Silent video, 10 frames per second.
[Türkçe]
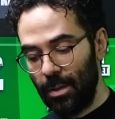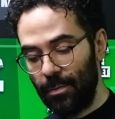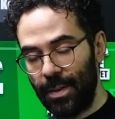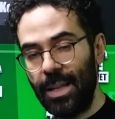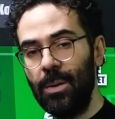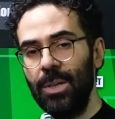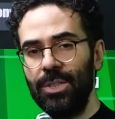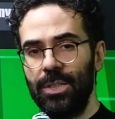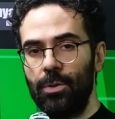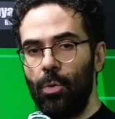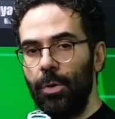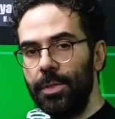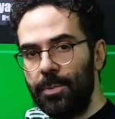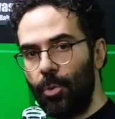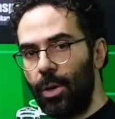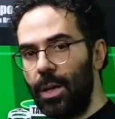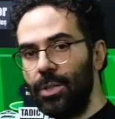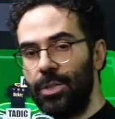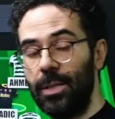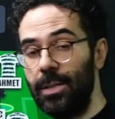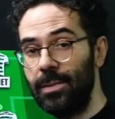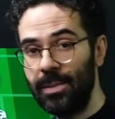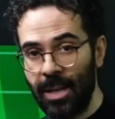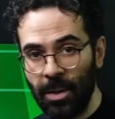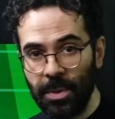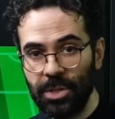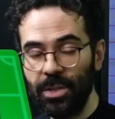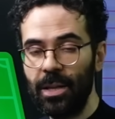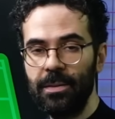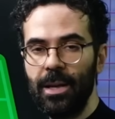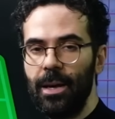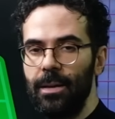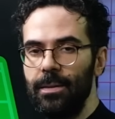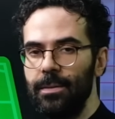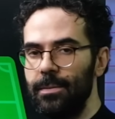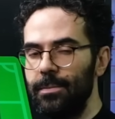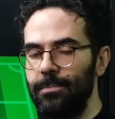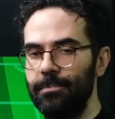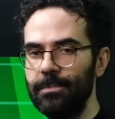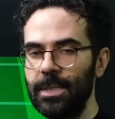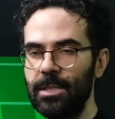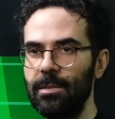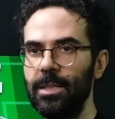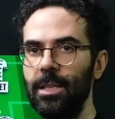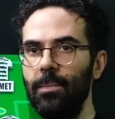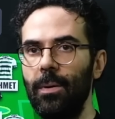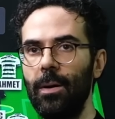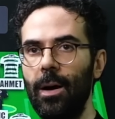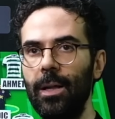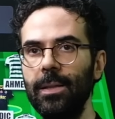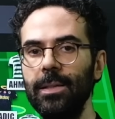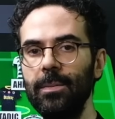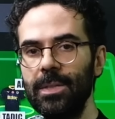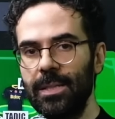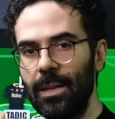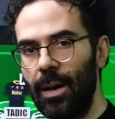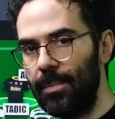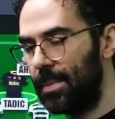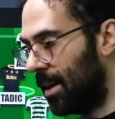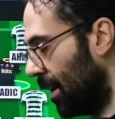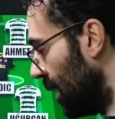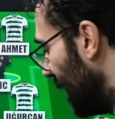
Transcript: Fenerbahçe'nin Konyaspor'a karşı Galatasaray maçından da nasıl diyelim aldığımız ilhamla